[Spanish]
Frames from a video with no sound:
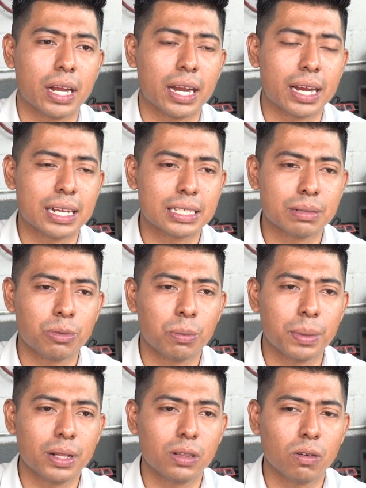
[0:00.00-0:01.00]
En ese
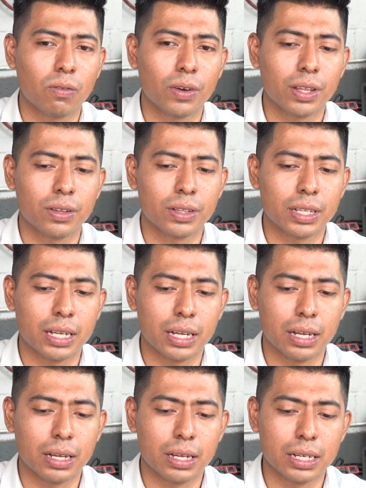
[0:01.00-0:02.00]
momento fue
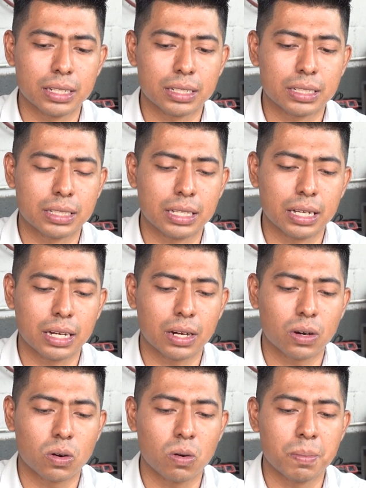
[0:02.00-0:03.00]
donde este,
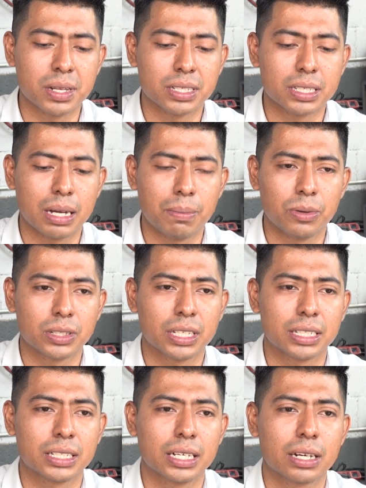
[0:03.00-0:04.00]
comenzamos a
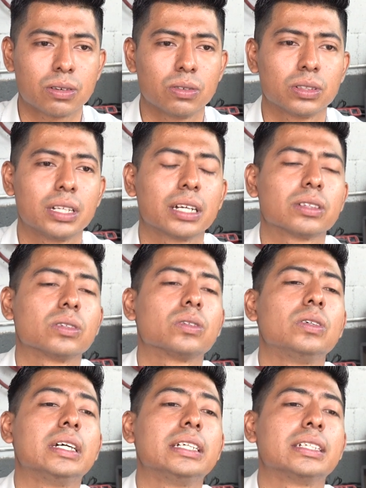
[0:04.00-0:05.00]
hacer contacto
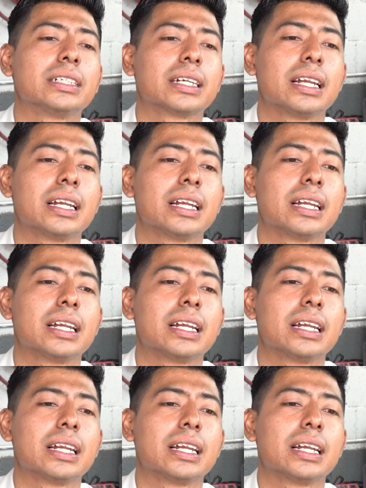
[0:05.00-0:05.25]
con este